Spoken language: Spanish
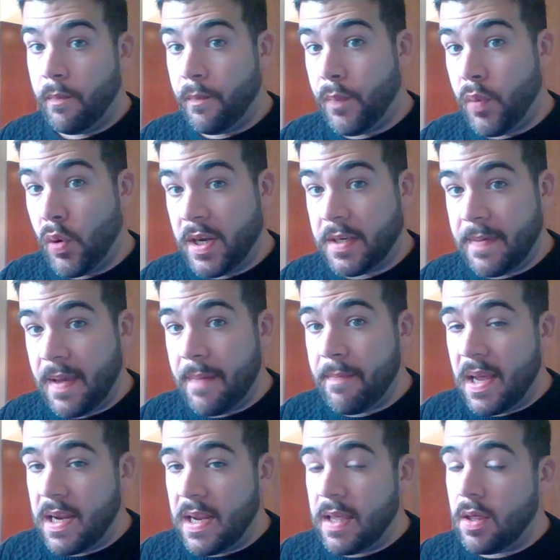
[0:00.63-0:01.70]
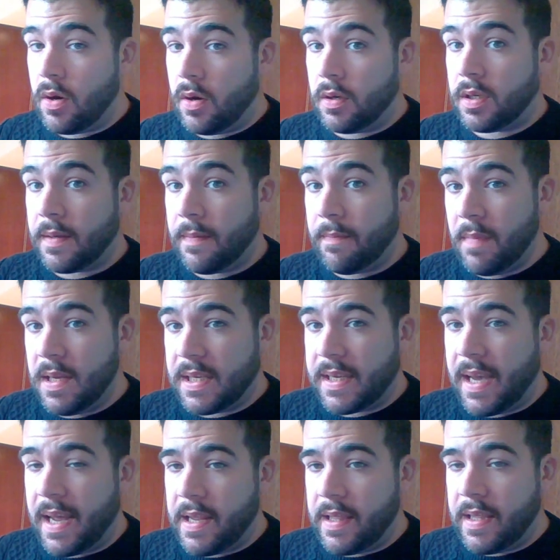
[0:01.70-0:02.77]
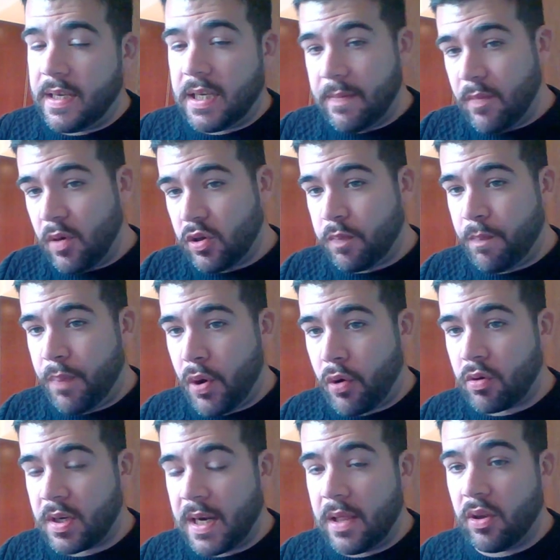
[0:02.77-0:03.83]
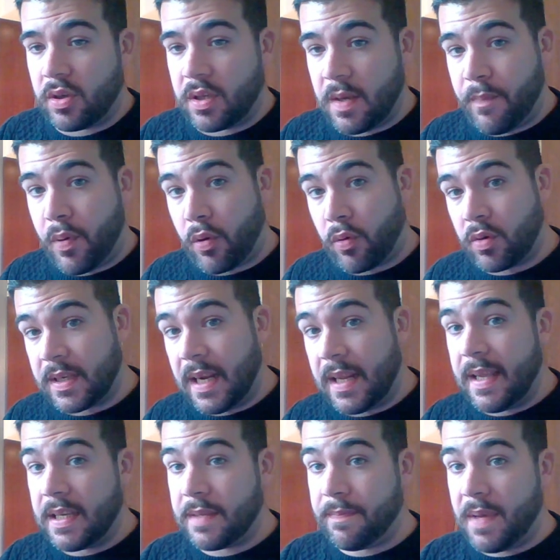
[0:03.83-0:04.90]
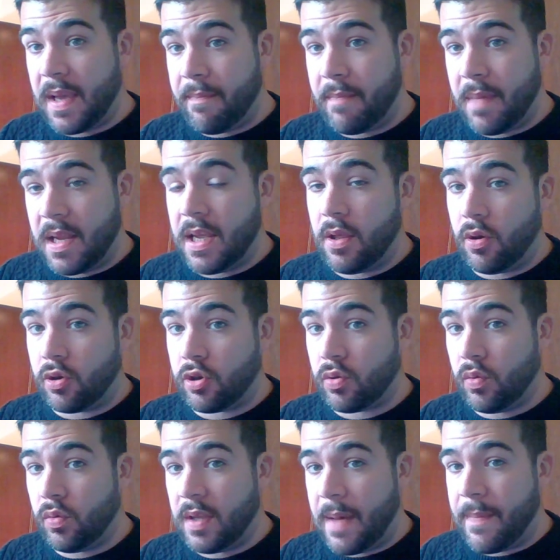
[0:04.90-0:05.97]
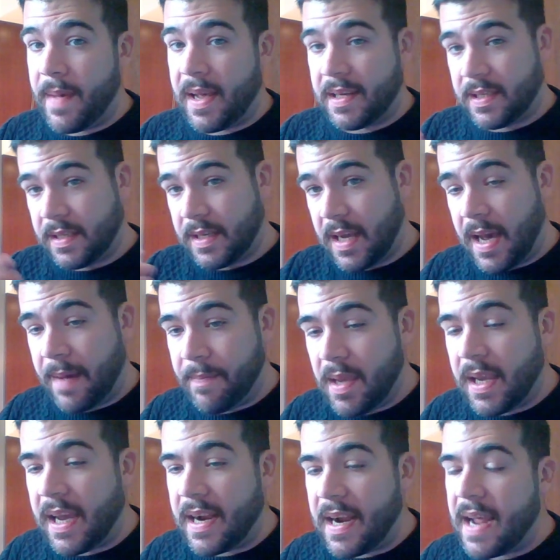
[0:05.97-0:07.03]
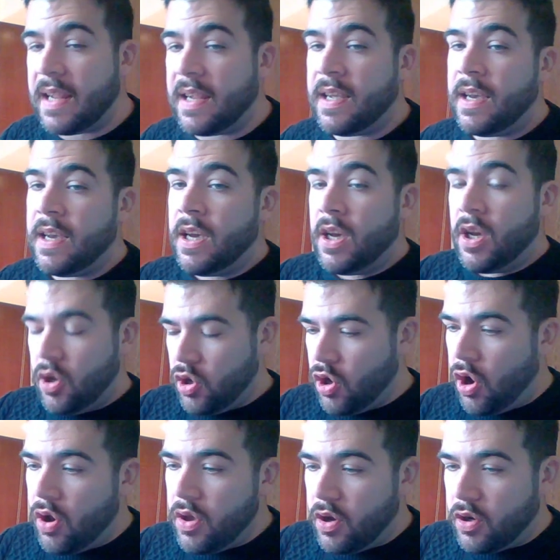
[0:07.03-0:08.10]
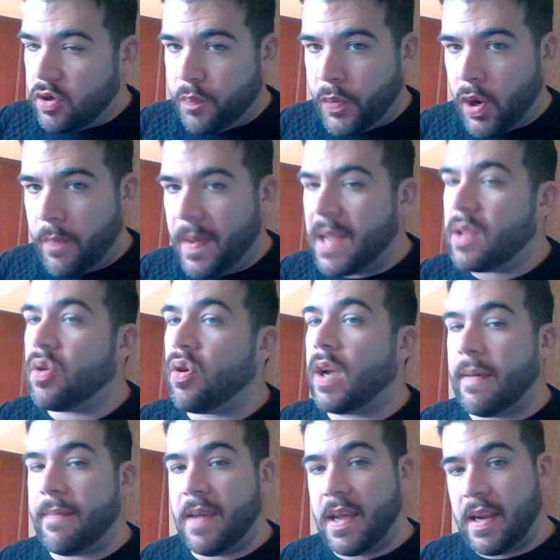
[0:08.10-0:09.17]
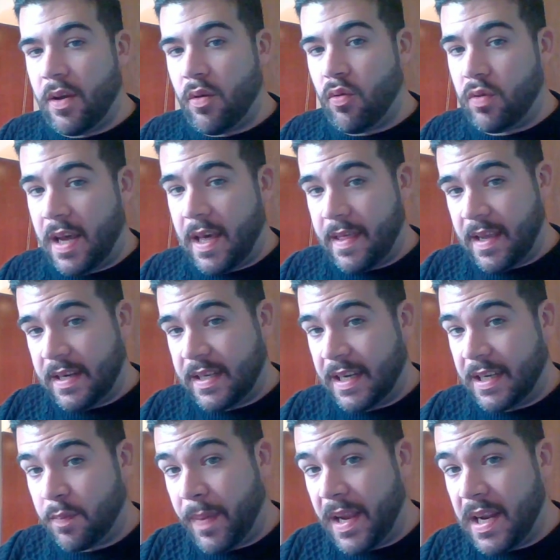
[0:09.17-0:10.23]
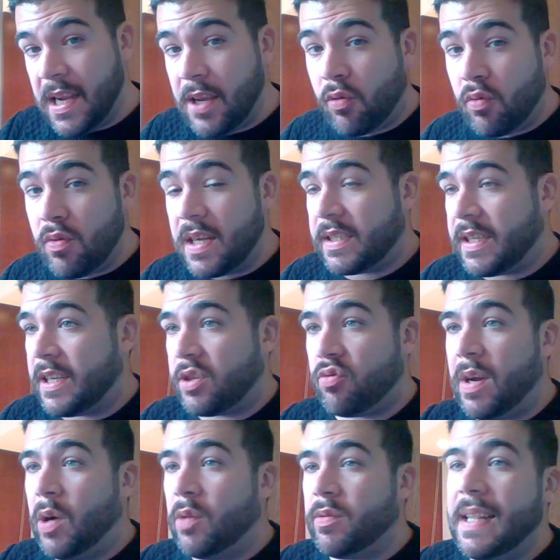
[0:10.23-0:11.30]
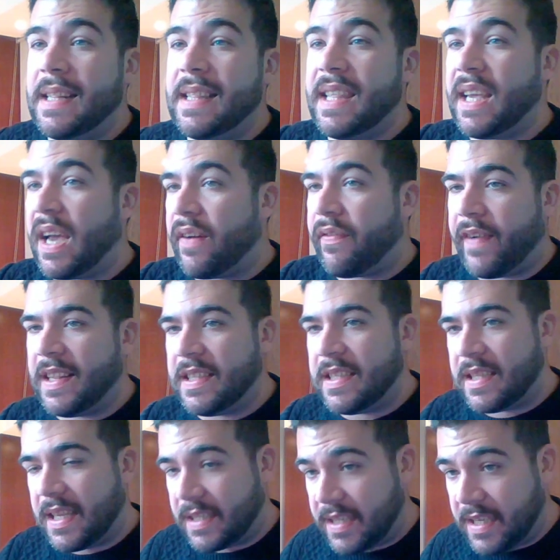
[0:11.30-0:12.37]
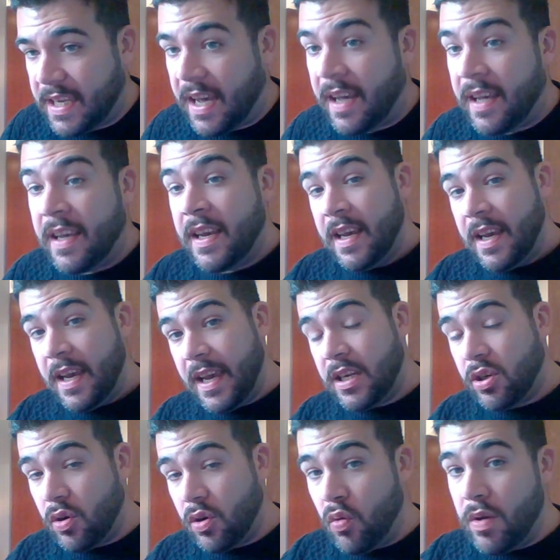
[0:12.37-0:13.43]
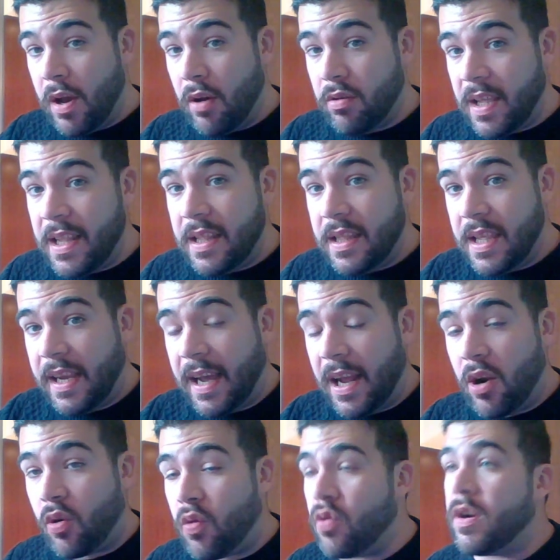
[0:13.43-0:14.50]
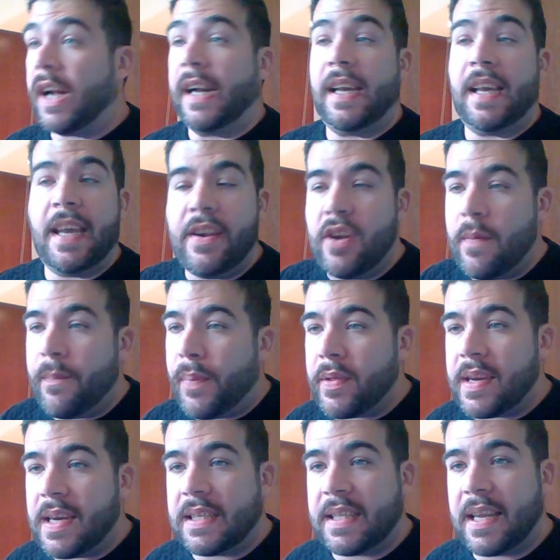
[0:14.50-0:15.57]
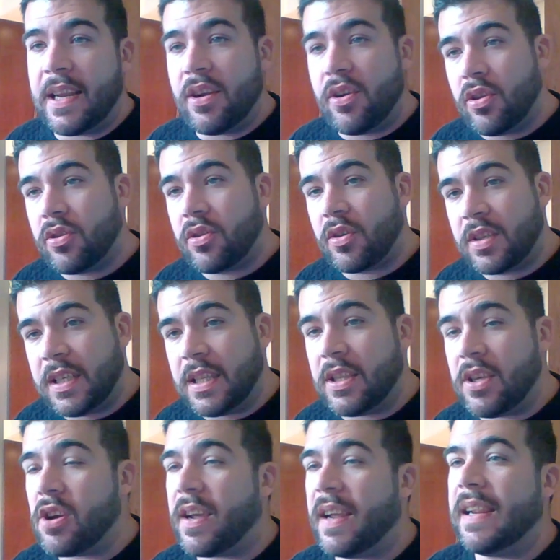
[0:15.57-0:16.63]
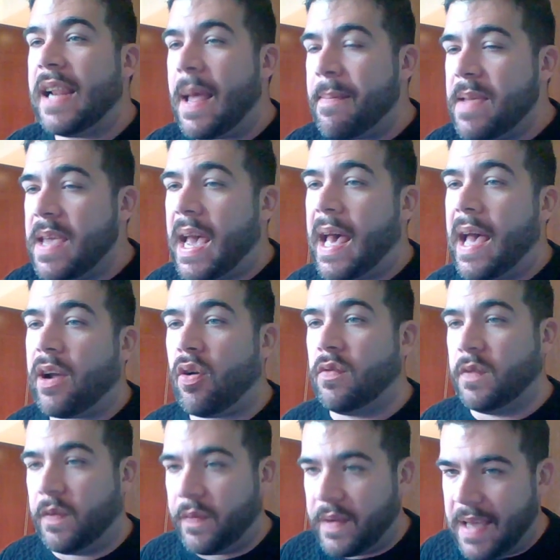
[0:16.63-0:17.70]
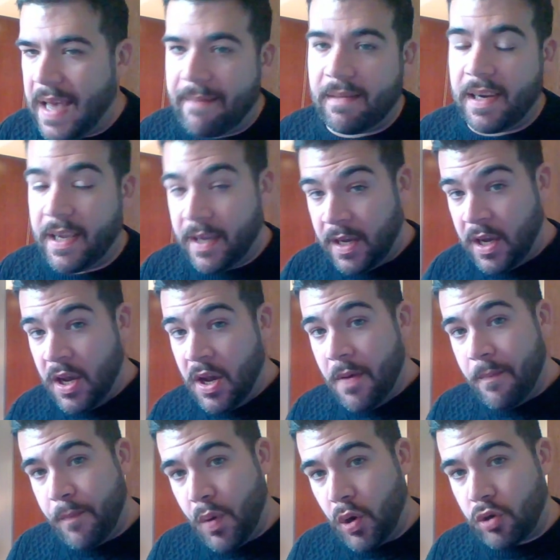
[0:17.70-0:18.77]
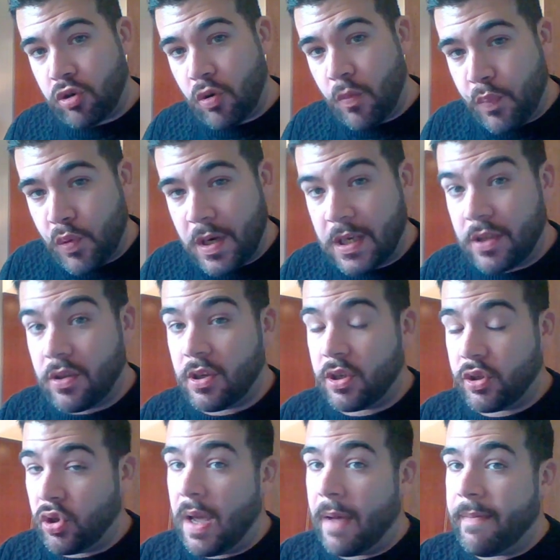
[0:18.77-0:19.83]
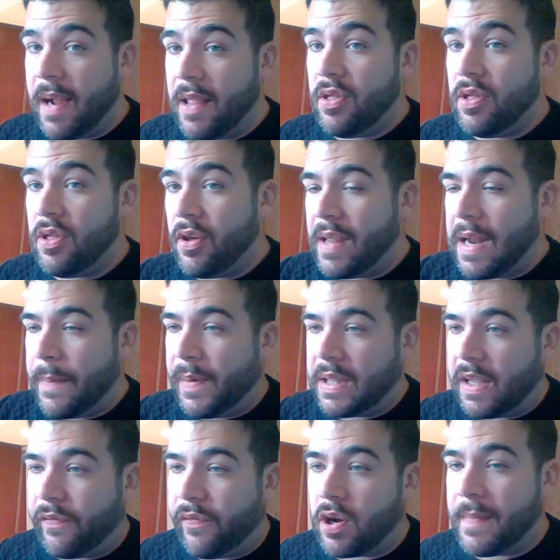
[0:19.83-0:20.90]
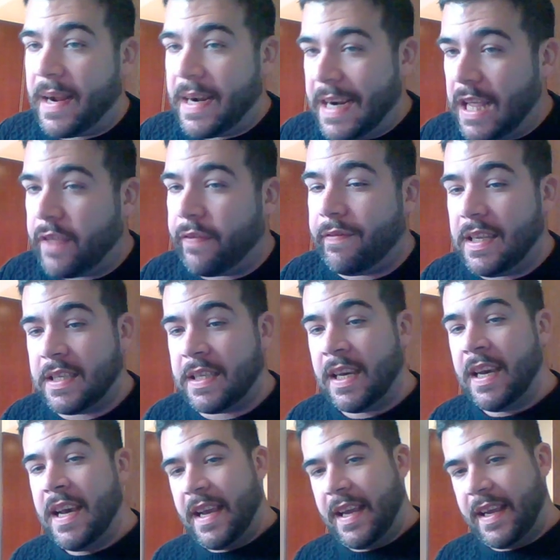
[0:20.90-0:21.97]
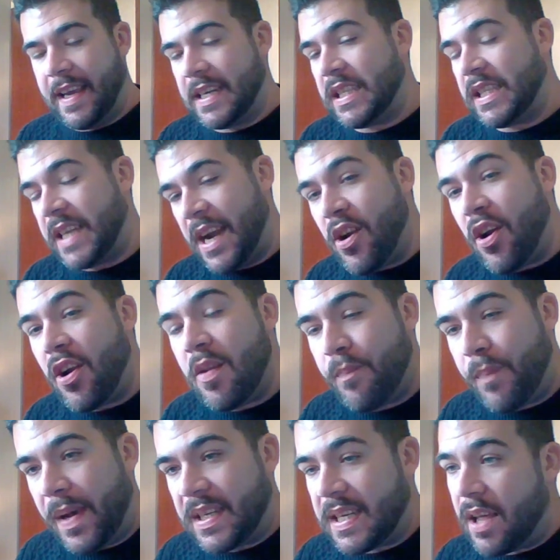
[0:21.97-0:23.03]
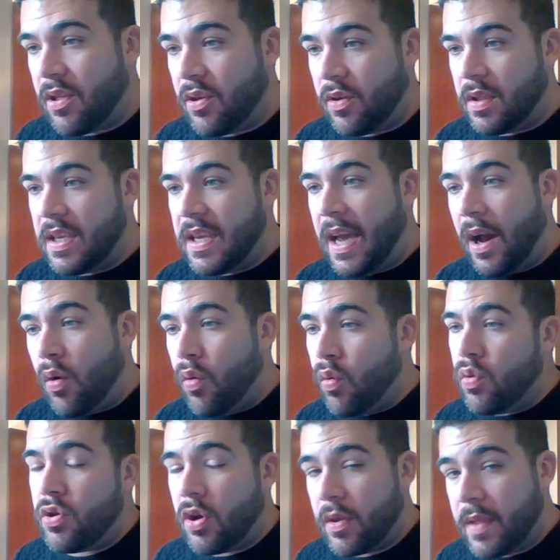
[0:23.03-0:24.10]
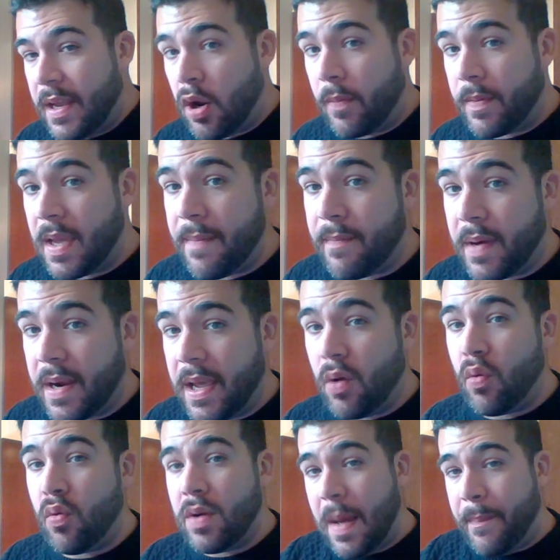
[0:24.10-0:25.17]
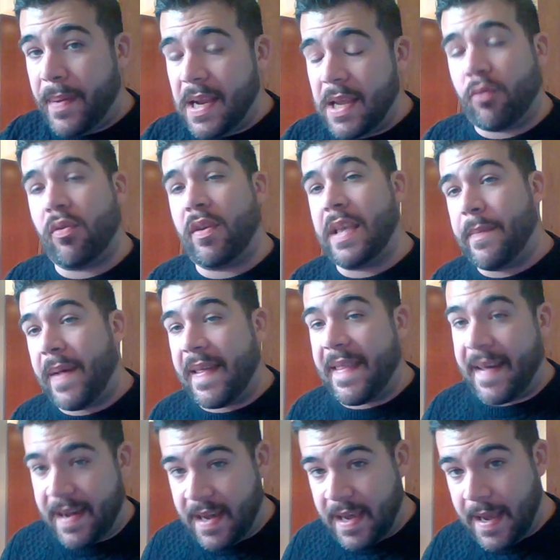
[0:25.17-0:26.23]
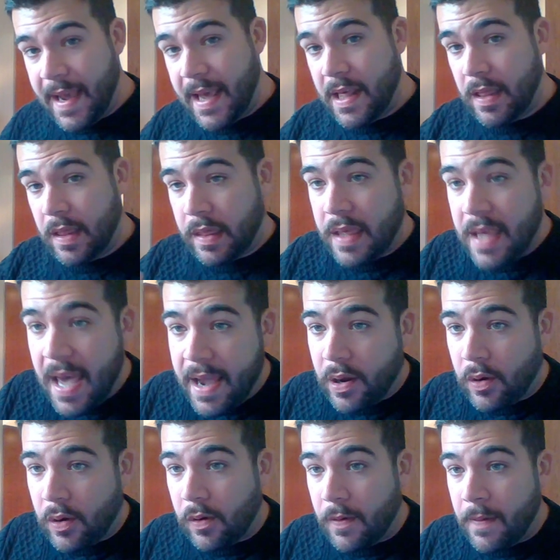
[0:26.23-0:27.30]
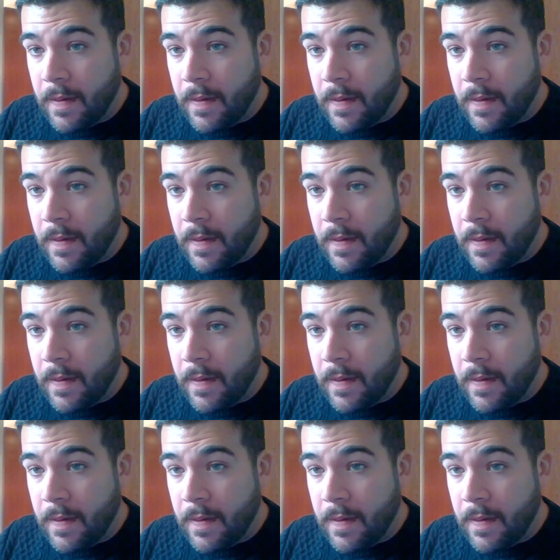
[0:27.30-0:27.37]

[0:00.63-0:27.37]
Pues bienvenidos, mis queridísimos porrusaldos y porrusaldas, bienvenidos un día más a mi canal y hoy os prometo que viene una de esas películas que es una auténtica fantasía, es una auténtica locura y no podría estar en otro sitio que en la vieja confiable. Por supuesto estoy hablando de la plataforma Netflix que estrenó el pasado día 1 de noviembre una película llamada Encierro.